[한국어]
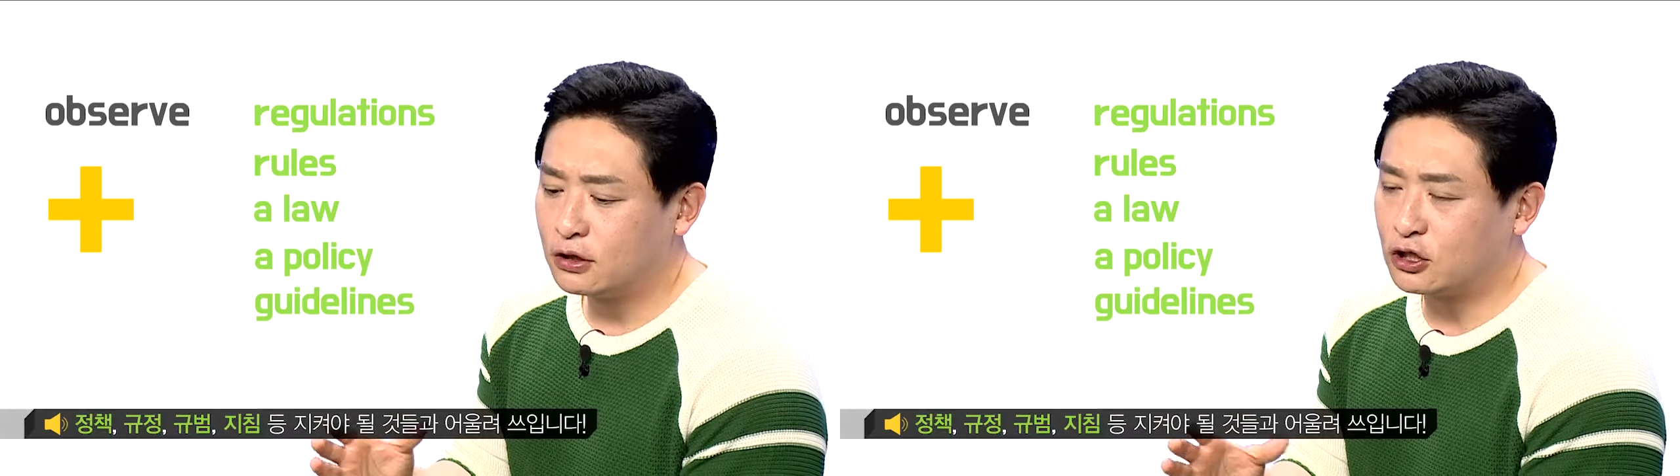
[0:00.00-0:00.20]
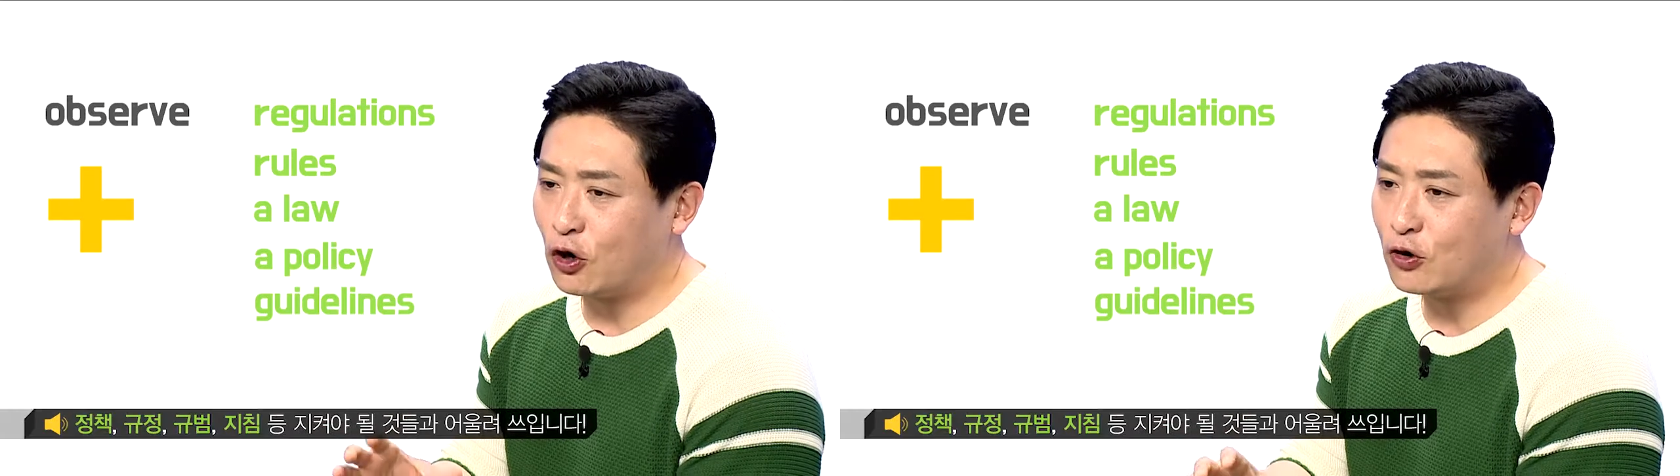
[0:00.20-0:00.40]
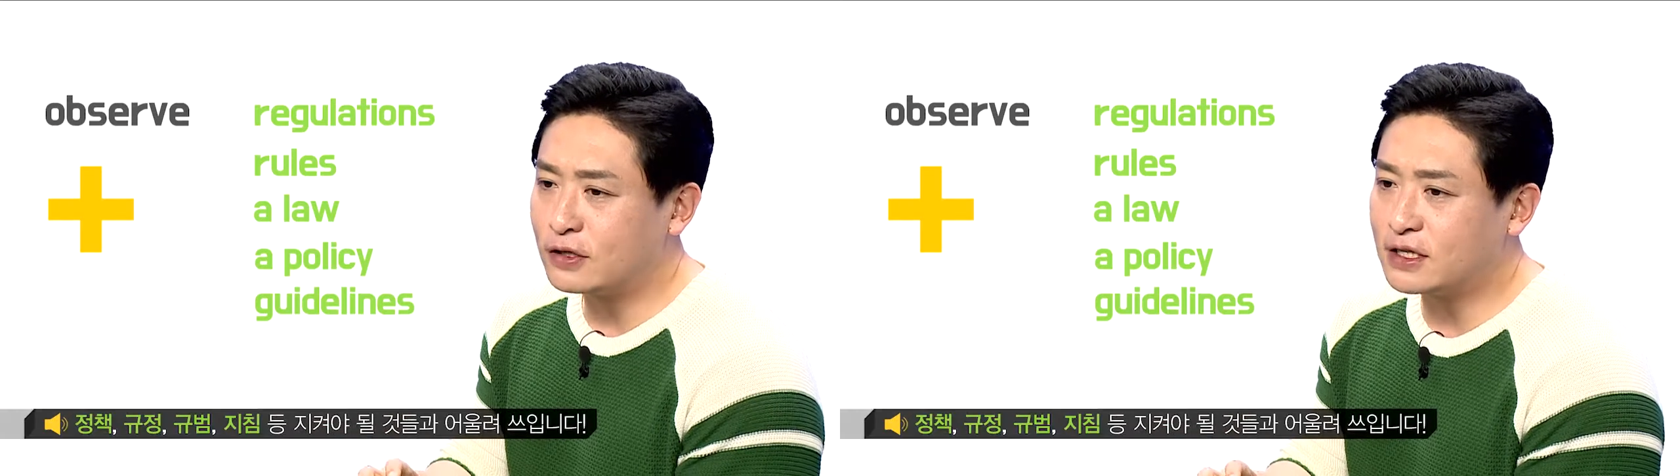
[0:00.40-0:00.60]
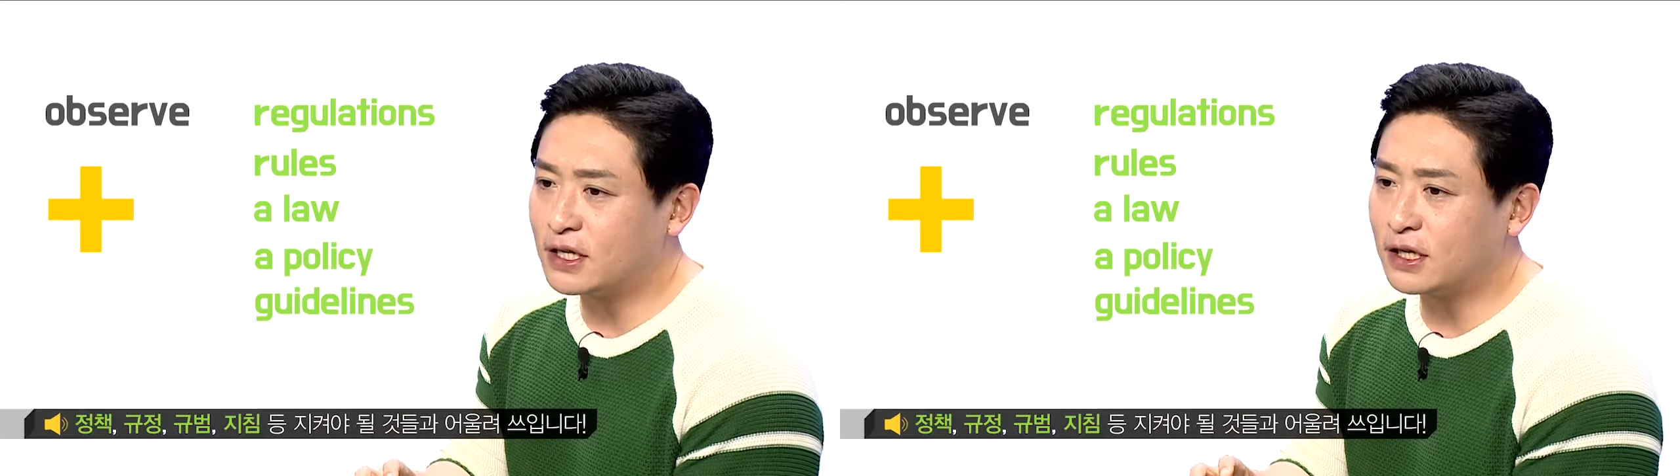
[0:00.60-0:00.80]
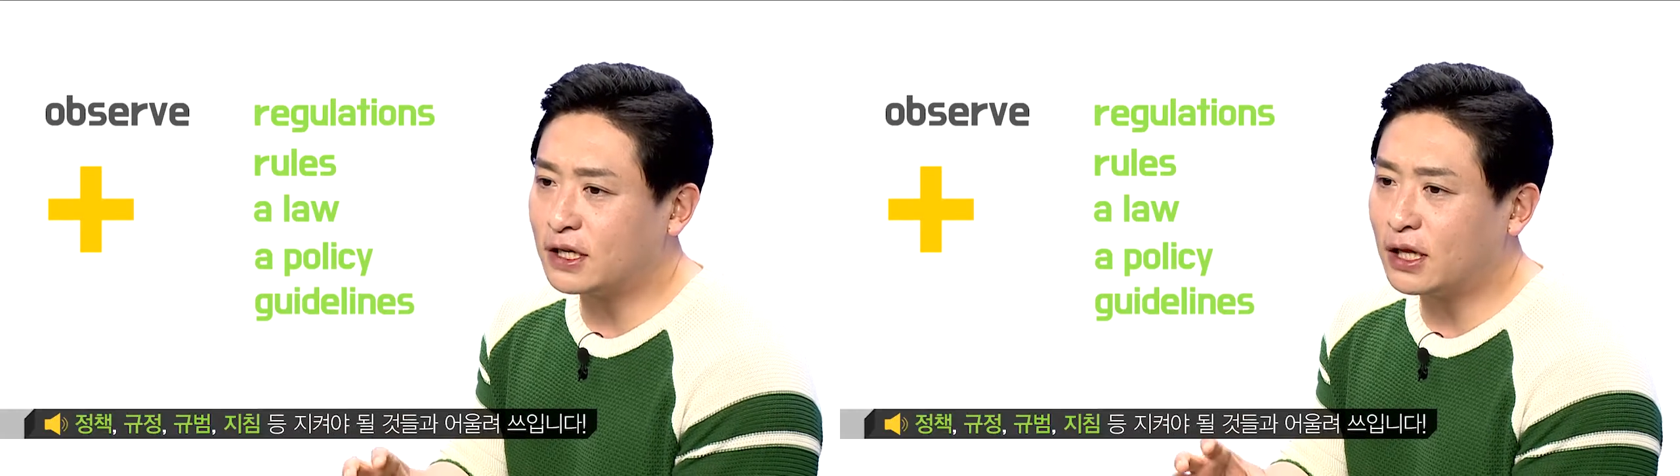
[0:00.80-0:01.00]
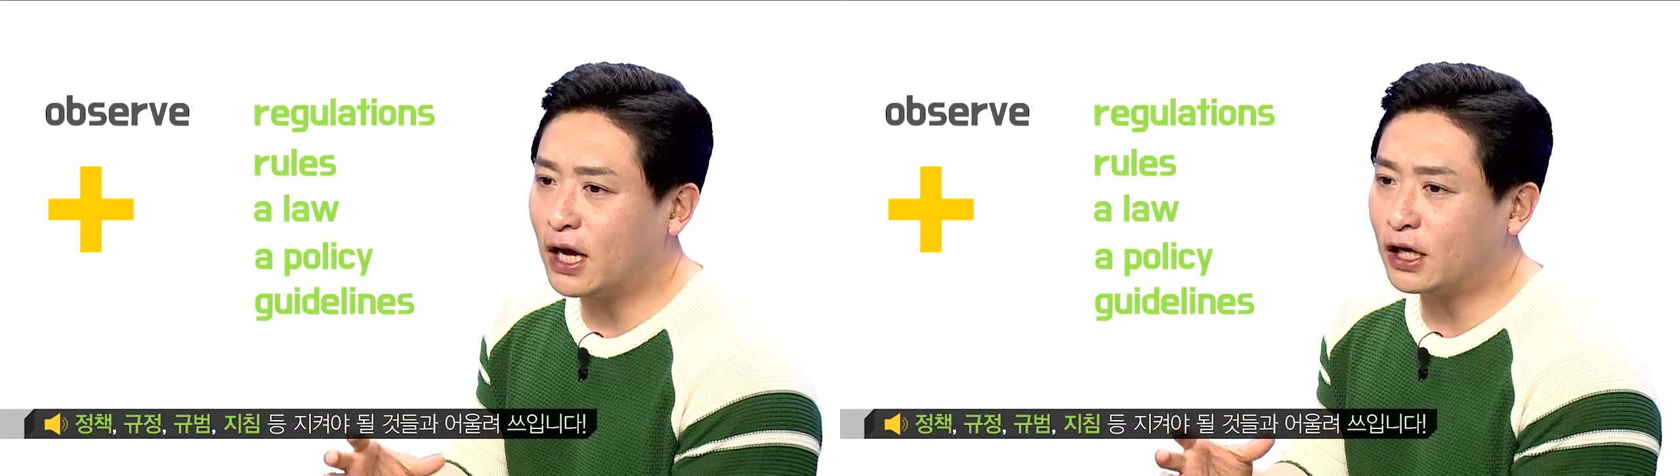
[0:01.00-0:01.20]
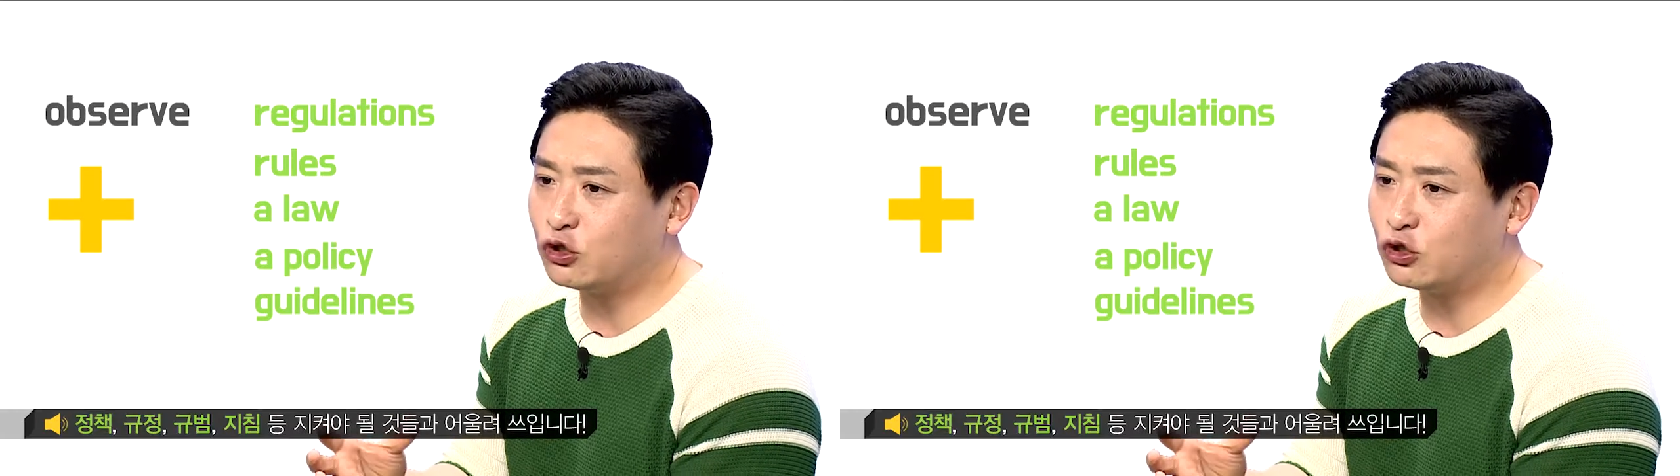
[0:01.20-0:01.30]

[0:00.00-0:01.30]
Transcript: 정책이나